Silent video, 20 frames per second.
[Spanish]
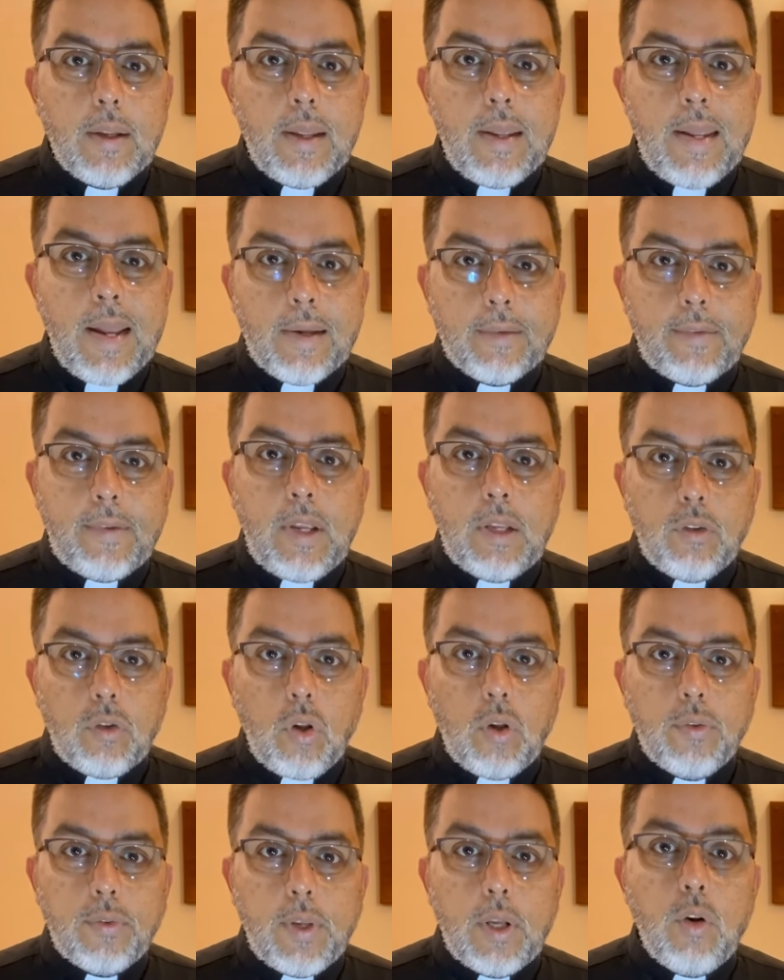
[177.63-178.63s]
Y así
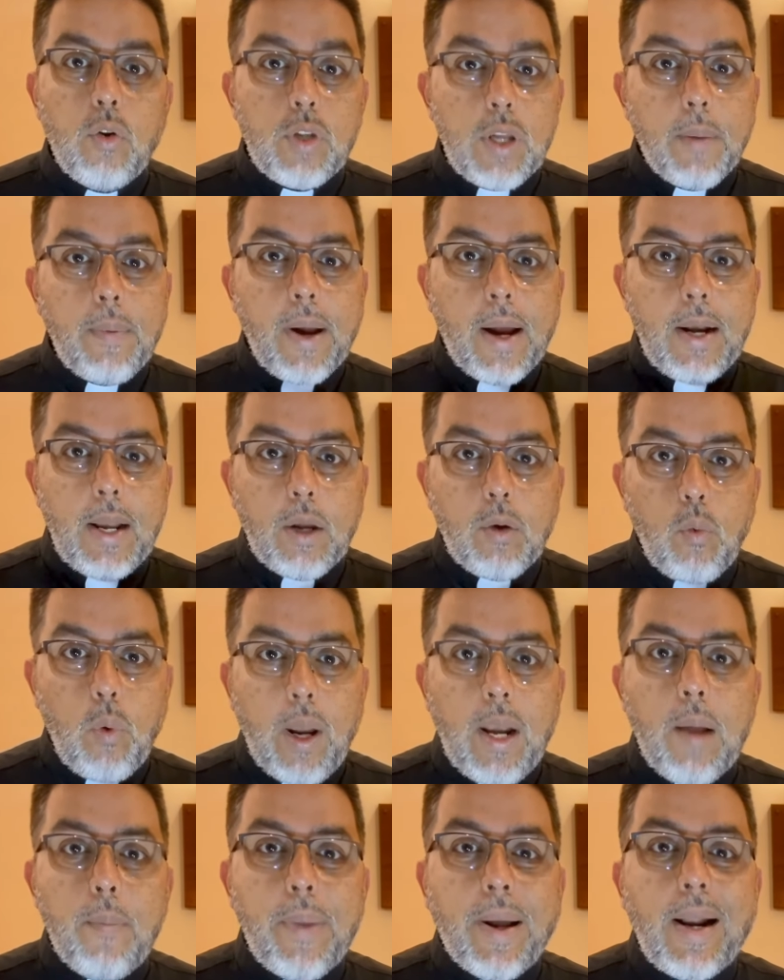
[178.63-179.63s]
entonces nos llevan a la
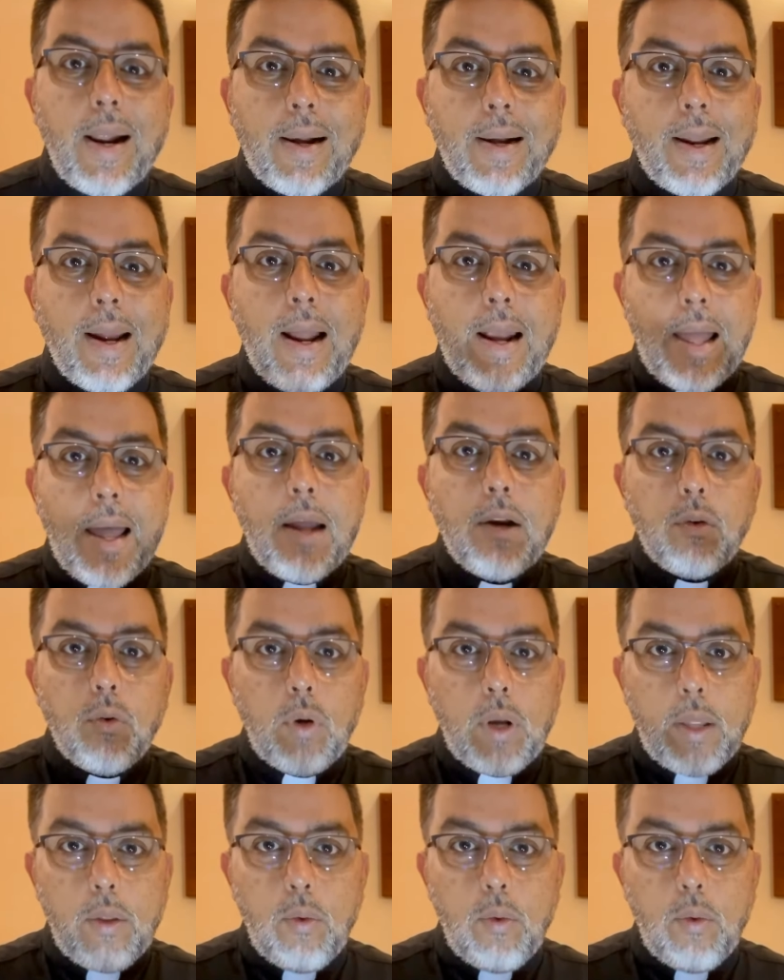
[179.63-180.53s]
escuela para regalarnos la